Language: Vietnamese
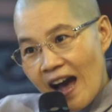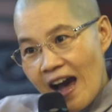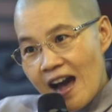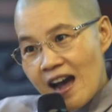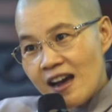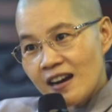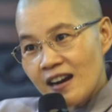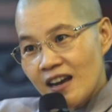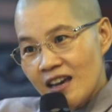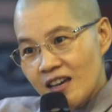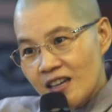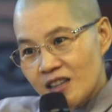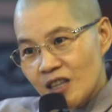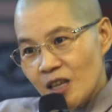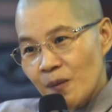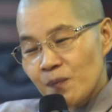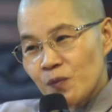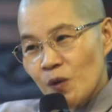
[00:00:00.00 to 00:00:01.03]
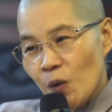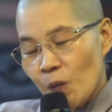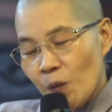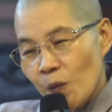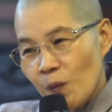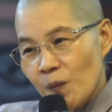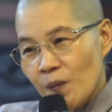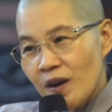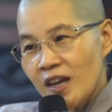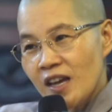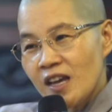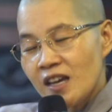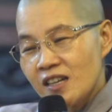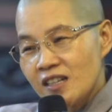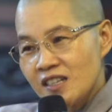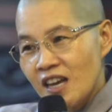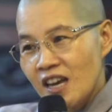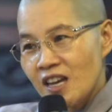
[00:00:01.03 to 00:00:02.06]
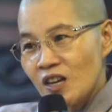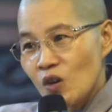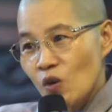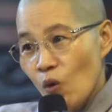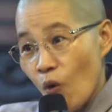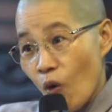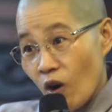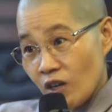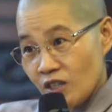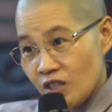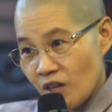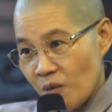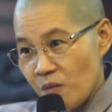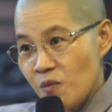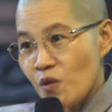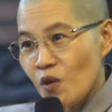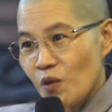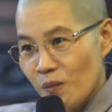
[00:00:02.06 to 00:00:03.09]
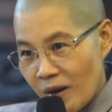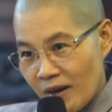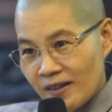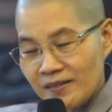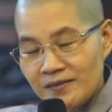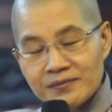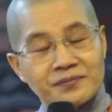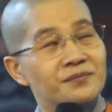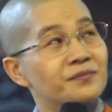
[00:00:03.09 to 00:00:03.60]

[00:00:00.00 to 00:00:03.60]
án để tiếp tục đi trên cuộc sống của mình